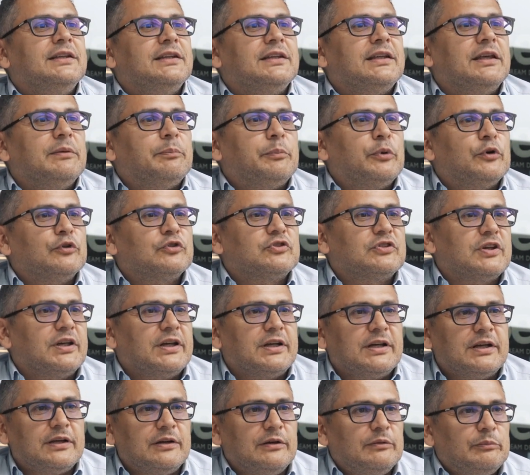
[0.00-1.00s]
che
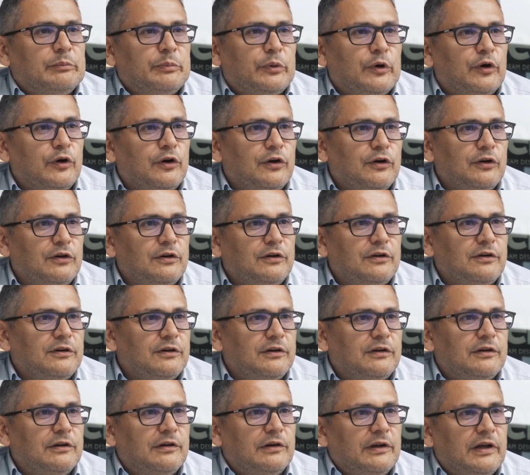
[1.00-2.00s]
possa un
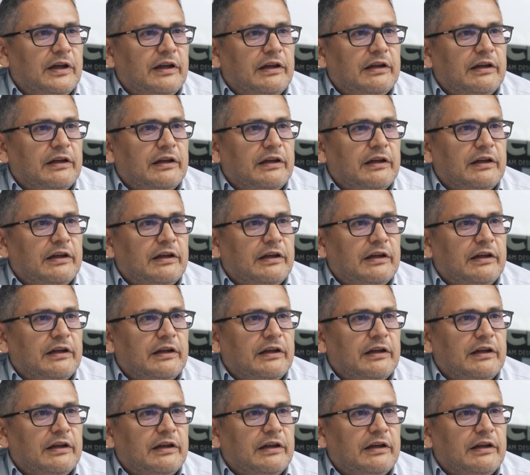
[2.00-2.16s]
po'